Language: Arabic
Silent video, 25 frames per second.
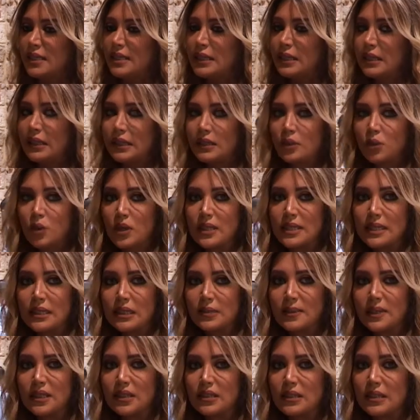سلسلة
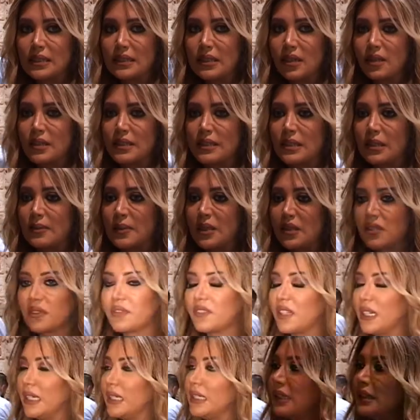وصلي بالأستاذ سمير
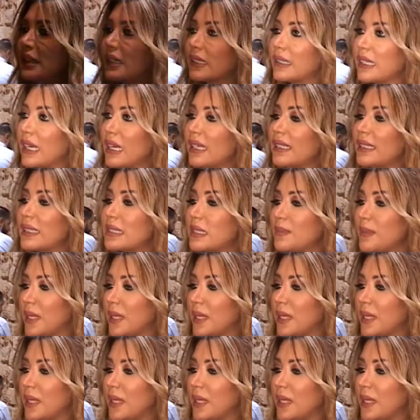فعليا كانت